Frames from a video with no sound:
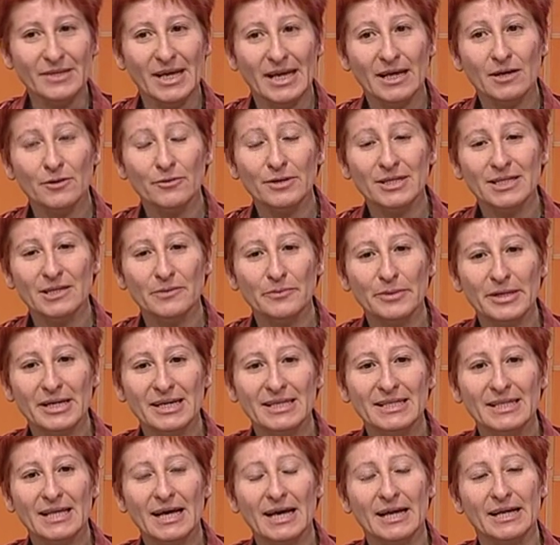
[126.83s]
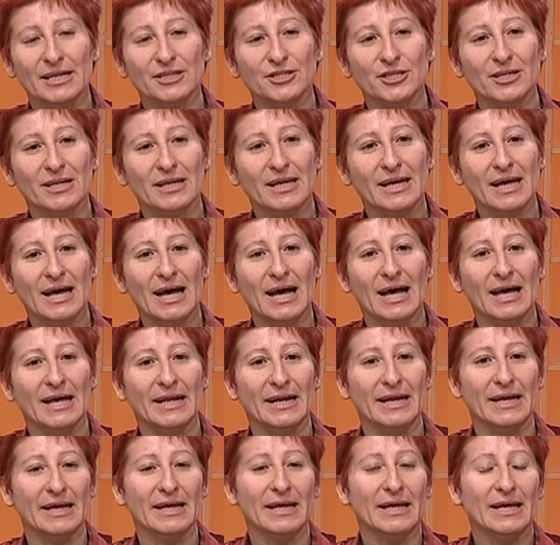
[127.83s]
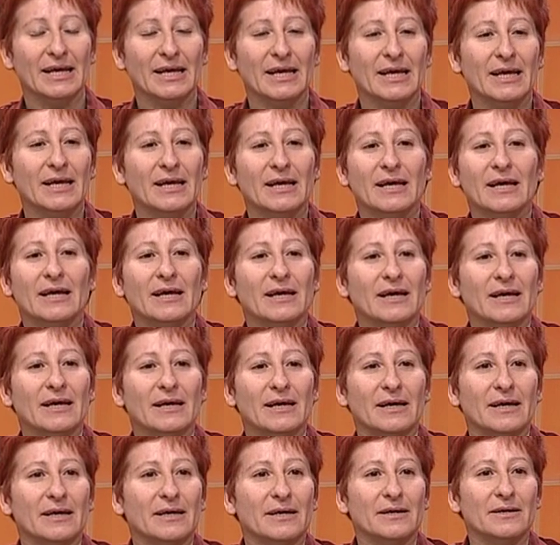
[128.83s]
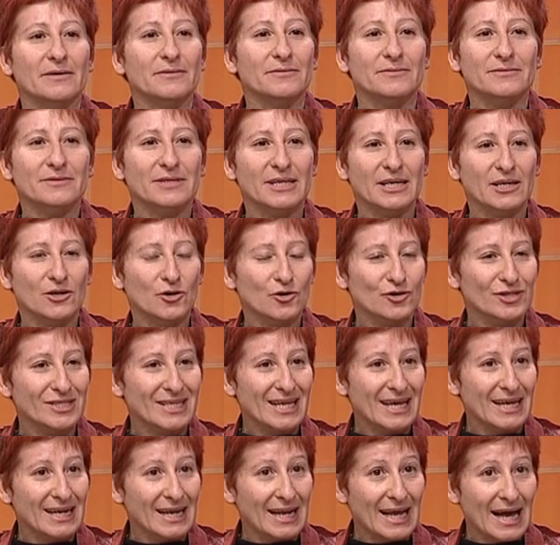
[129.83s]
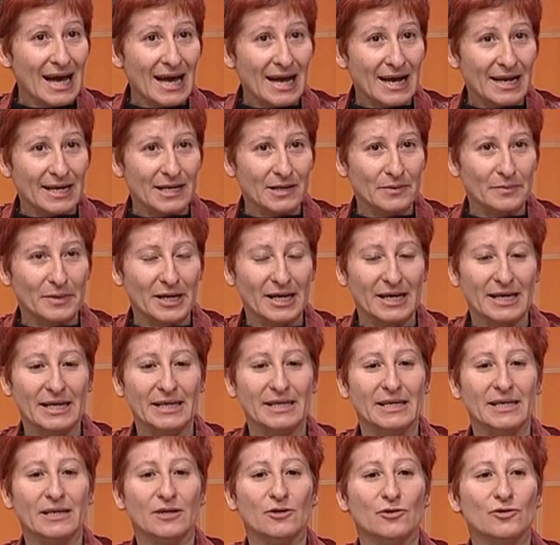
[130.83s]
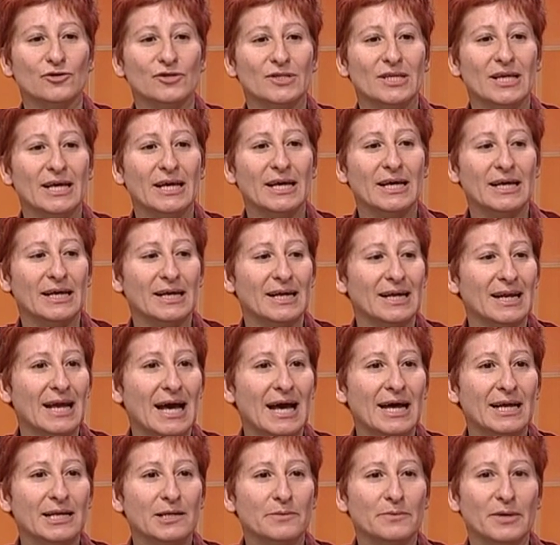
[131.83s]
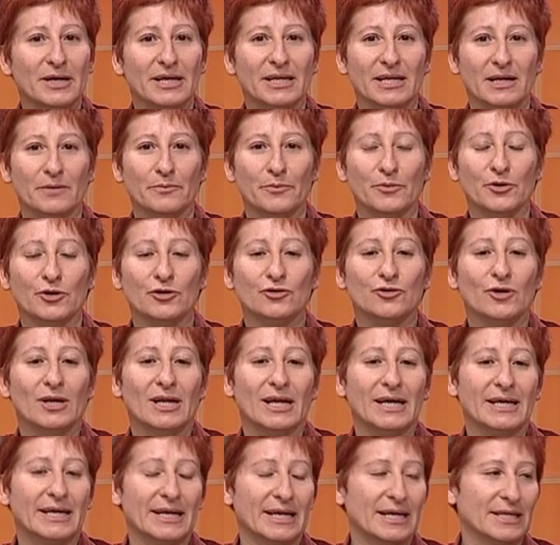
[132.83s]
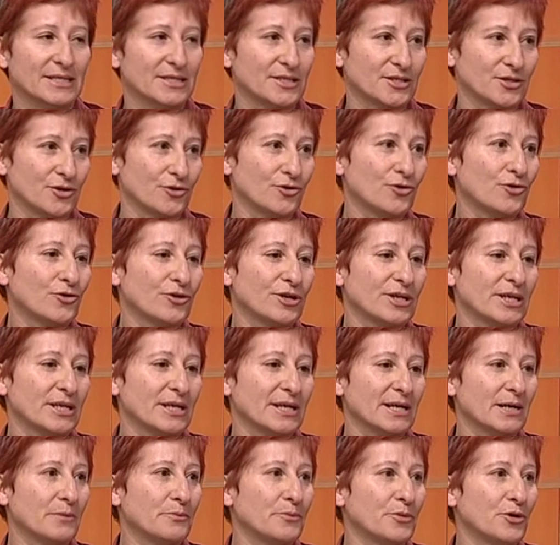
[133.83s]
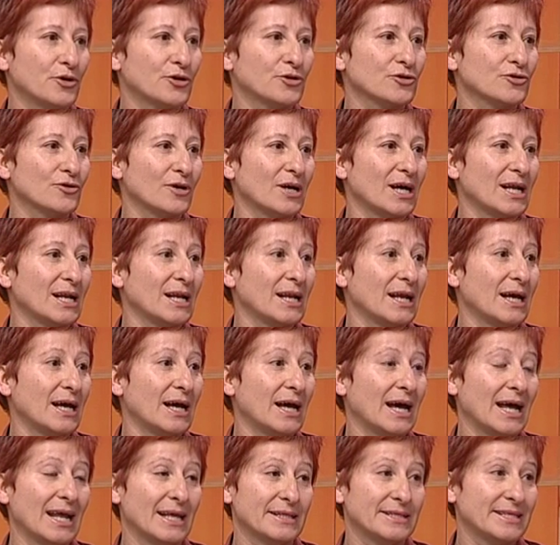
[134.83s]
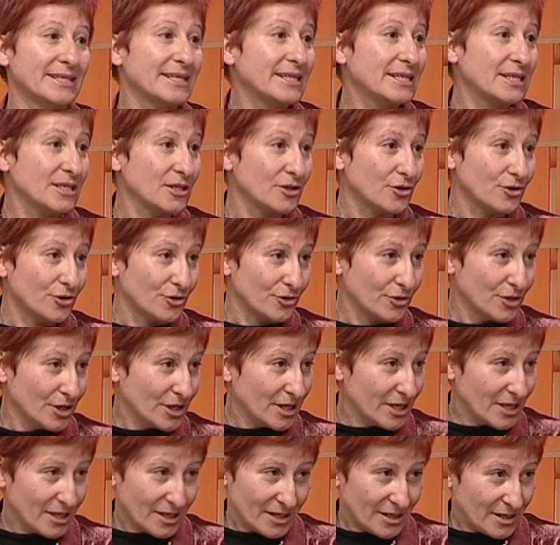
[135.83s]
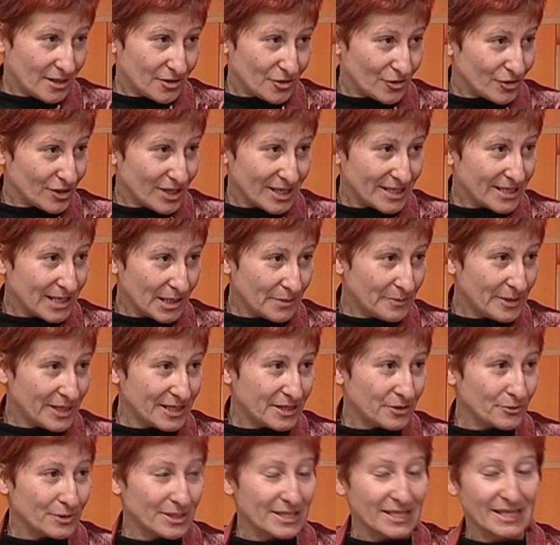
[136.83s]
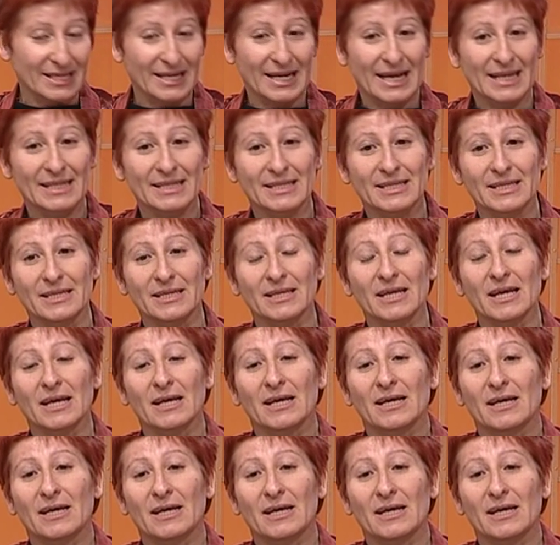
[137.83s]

E quindi per andare a cercare eh, che cos'è l'anima e che cos'è l'anima in rapporto alla creazione, in rapporto alla, a Dio, sostanzialmente queste grandi